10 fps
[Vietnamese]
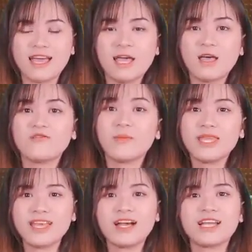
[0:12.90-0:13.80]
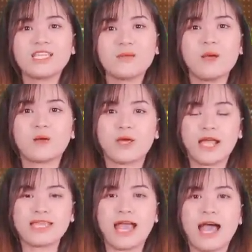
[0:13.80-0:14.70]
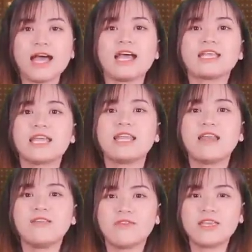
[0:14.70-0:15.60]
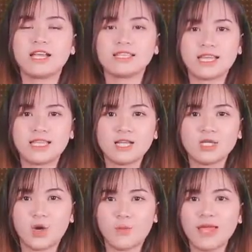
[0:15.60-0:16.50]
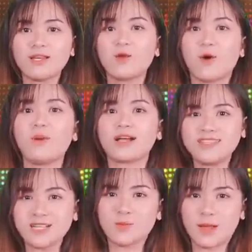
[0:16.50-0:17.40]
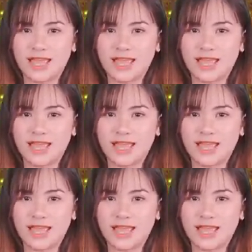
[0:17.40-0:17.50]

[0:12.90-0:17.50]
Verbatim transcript: Và bây giờ xin mời quý khán giả sẽ đến với những tin tức showbiz nổi bật nhất trong ngày.